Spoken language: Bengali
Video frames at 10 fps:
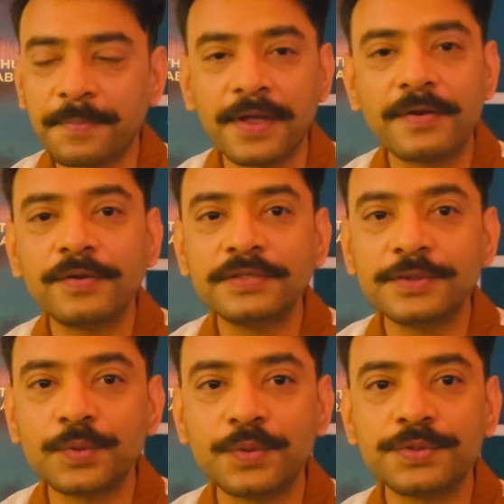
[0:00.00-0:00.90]
পেয়ার হয়েছে
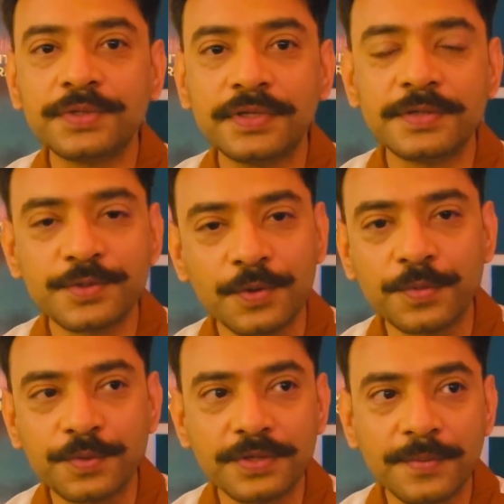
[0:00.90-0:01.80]
তনুশ্রী
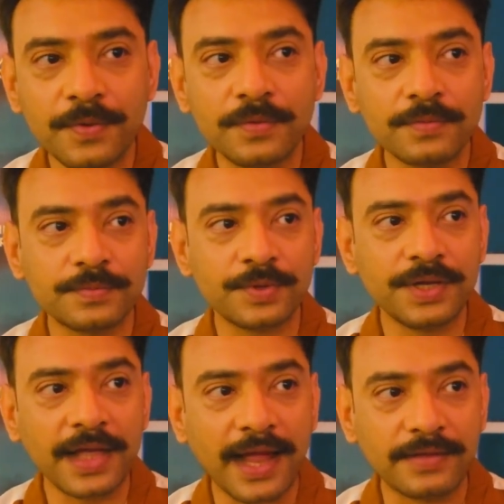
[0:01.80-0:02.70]
চক্রবর্তী এবং
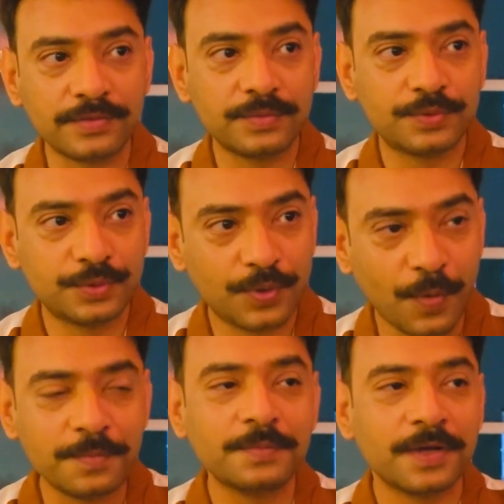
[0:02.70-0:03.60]
উনি একদম